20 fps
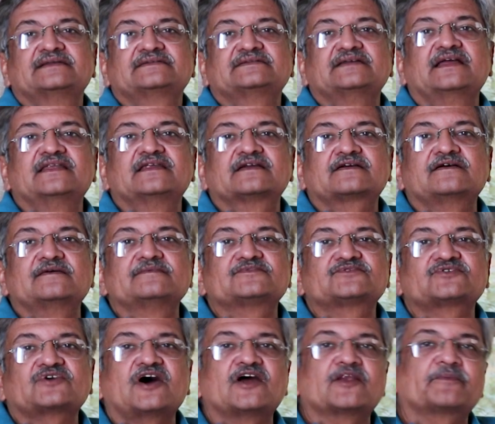असलकम
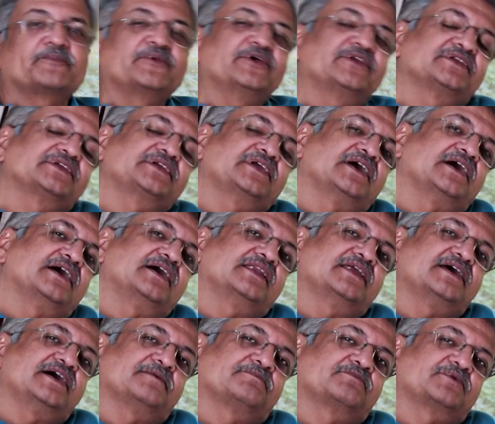स्कॉर्पियन क्या
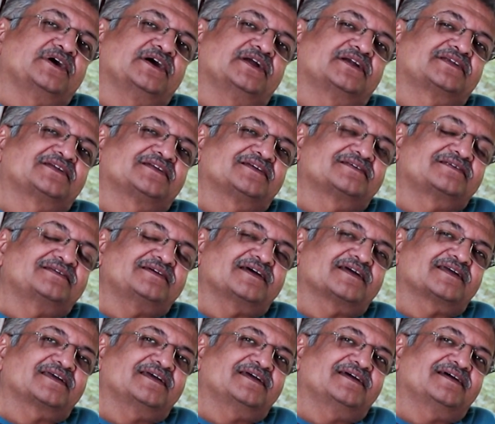हाल है आपका ठीक
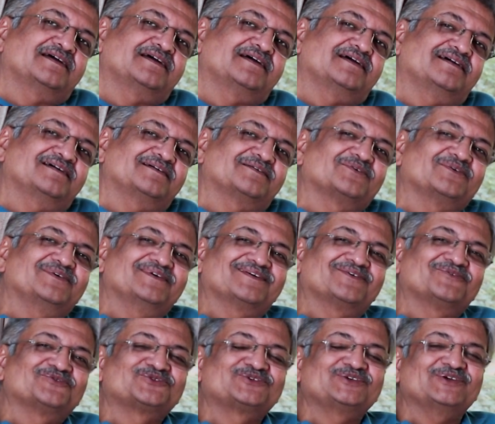ठाक है
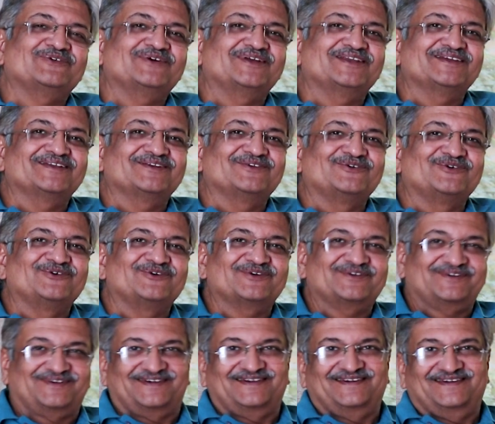गुस्से वाले
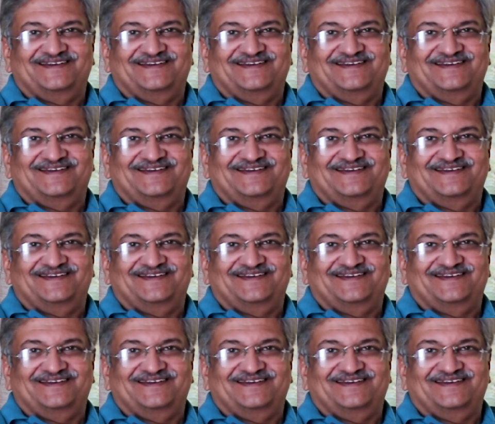लोग